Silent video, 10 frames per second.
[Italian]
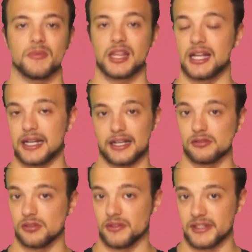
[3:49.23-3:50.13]
nel
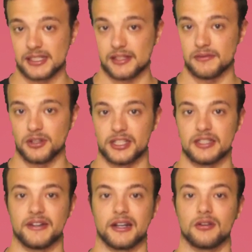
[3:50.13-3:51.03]
caso avreste voglia
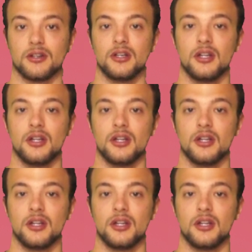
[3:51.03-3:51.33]
di farlo.